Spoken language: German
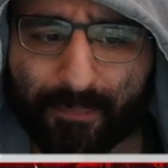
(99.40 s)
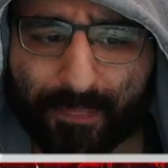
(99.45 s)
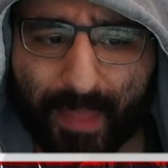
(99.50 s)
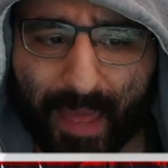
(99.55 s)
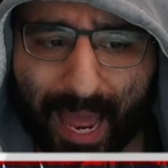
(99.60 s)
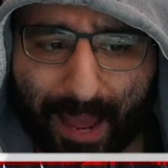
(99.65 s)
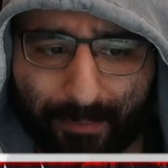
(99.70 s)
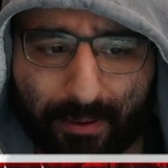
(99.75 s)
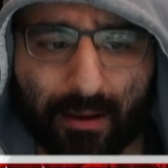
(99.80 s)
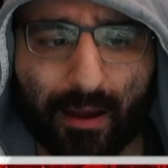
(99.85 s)

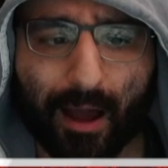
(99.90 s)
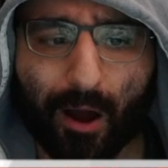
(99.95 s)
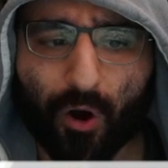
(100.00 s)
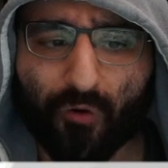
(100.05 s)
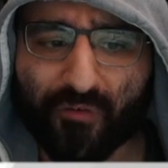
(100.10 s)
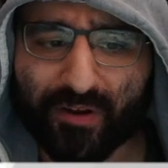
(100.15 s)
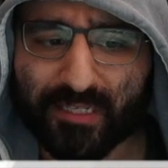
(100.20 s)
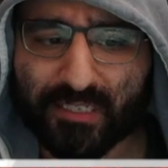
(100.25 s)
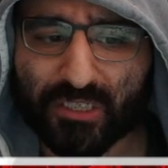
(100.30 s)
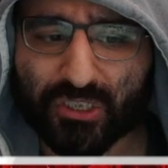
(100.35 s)
Aber auch
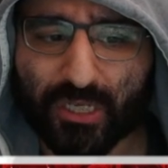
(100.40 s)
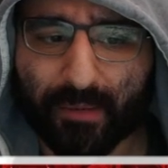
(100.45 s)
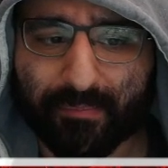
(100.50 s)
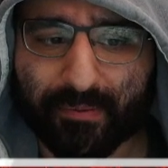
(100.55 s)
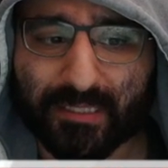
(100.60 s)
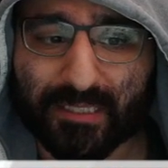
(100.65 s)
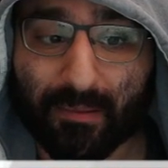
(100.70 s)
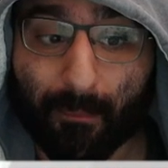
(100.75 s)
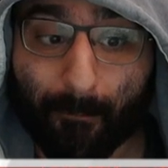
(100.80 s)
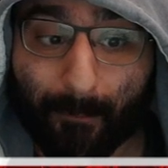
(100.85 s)
wenn diese
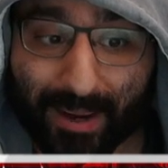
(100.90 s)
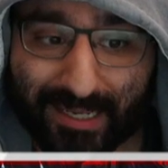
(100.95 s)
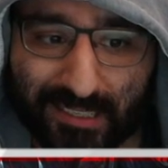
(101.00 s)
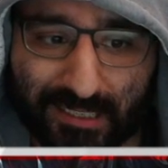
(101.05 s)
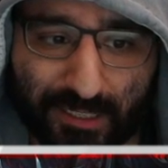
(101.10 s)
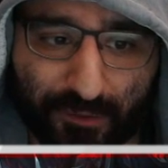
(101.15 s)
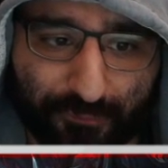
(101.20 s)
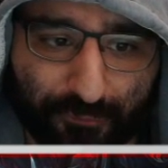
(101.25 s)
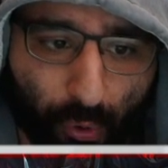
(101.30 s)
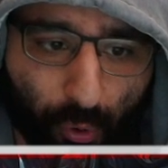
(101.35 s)
Champions
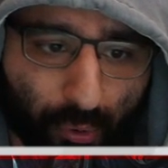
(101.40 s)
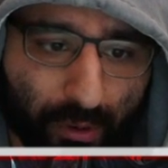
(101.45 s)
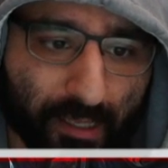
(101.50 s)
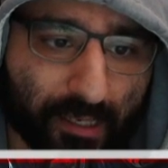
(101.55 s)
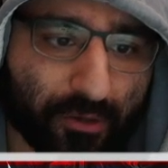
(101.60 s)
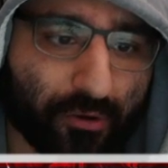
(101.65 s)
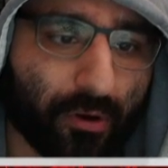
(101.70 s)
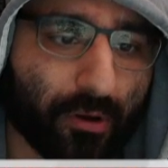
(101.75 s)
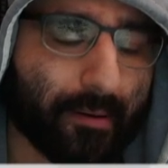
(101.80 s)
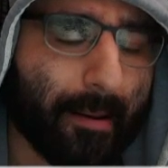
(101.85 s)
massiv hochgehen
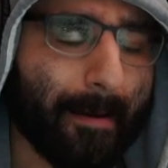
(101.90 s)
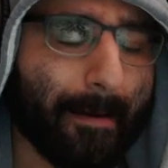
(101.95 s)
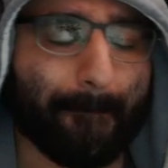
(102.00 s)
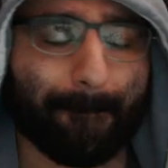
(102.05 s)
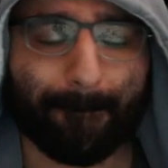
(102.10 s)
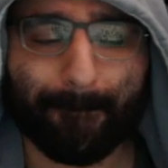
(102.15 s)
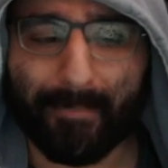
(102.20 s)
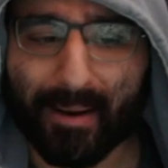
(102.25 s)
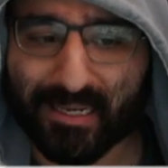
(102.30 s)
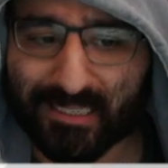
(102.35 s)
können,
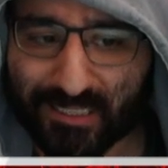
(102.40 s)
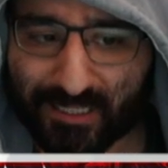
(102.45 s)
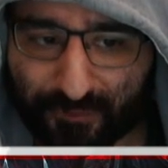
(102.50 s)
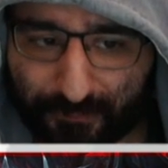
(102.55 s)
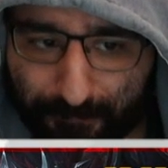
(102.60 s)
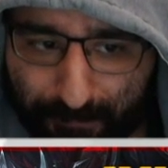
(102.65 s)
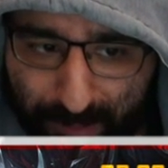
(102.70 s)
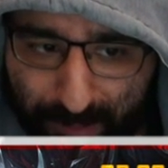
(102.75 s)
massiv